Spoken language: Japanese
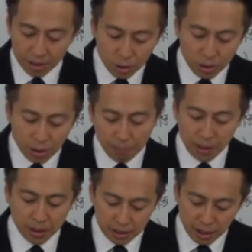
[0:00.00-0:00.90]
ちょっとやっ
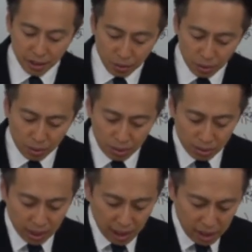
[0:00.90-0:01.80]
ぱりですね
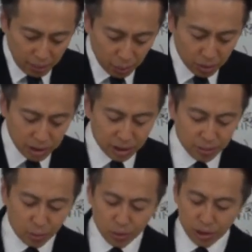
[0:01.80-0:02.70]
この第2問の
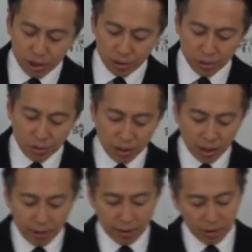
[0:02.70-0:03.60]
設問の1のところ
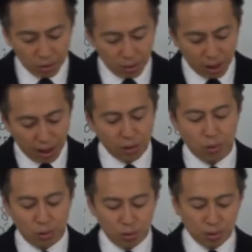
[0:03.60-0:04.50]
だけはちょっとね納
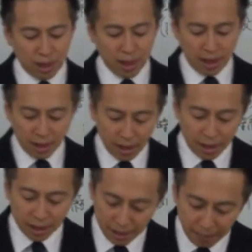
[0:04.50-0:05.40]
得がいかない
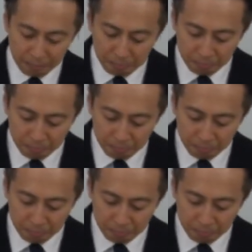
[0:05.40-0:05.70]
んですね。